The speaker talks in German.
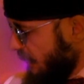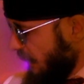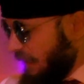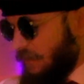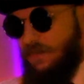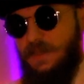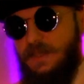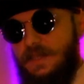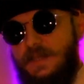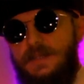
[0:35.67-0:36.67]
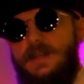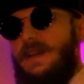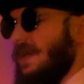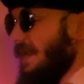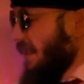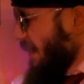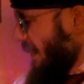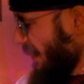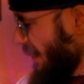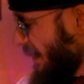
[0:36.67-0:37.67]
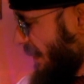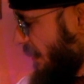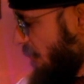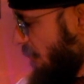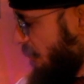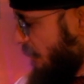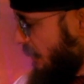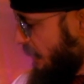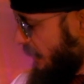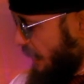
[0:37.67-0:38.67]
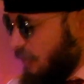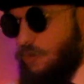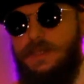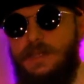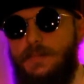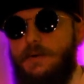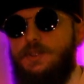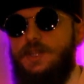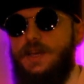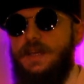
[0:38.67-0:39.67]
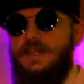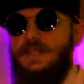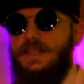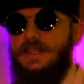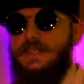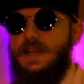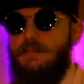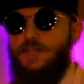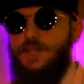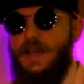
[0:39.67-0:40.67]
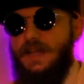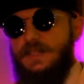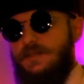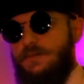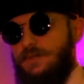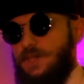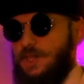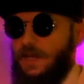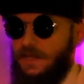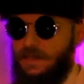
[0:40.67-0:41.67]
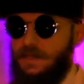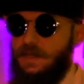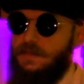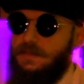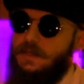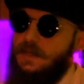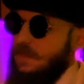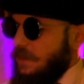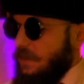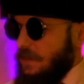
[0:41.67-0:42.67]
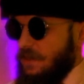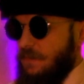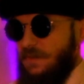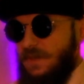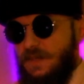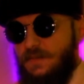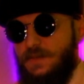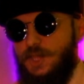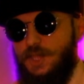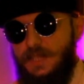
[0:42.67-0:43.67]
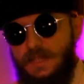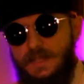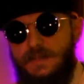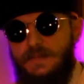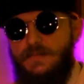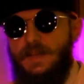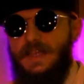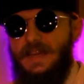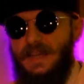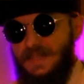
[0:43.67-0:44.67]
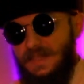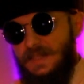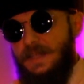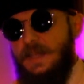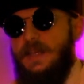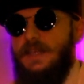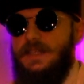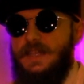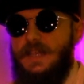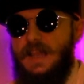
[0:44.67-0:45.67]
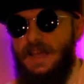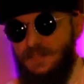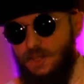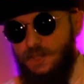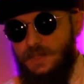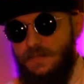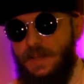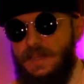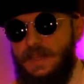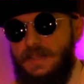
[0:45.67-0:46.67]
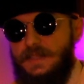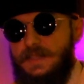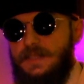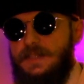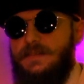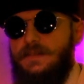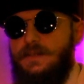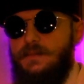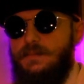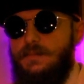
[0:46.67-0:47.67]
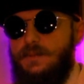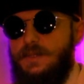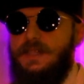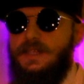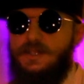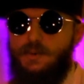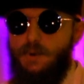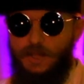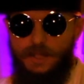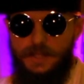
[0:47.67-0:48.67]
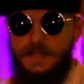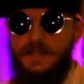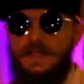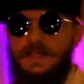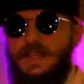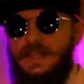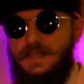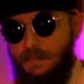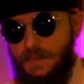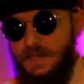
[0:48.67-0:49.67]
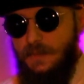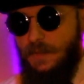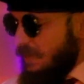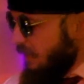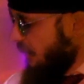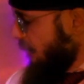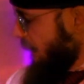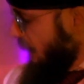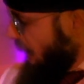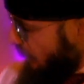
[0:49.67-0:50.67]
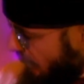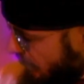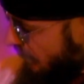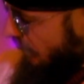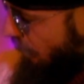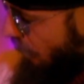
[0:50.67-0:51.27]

Gerät wie hier, das ist der Synthi-Baustein, der sich am stärksten unterscheiden kann. Es gibt viele verschiedene Varianten. Die klassischste Variante oder die historischste ist der Step-Sequencer. Das ist eben